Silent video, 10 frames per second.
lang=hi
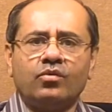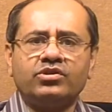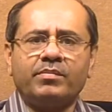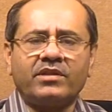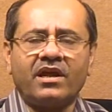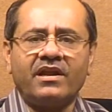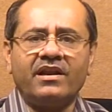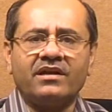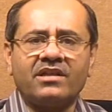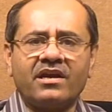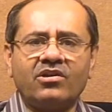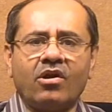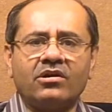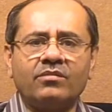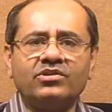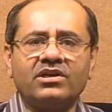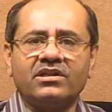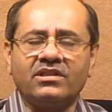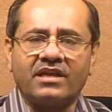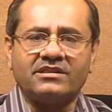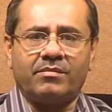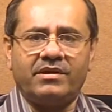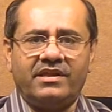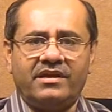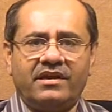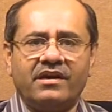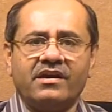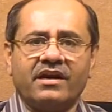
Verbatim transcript: उसे पता नहीं लगता कि डॉक्टर मुझे कितना समय देंगे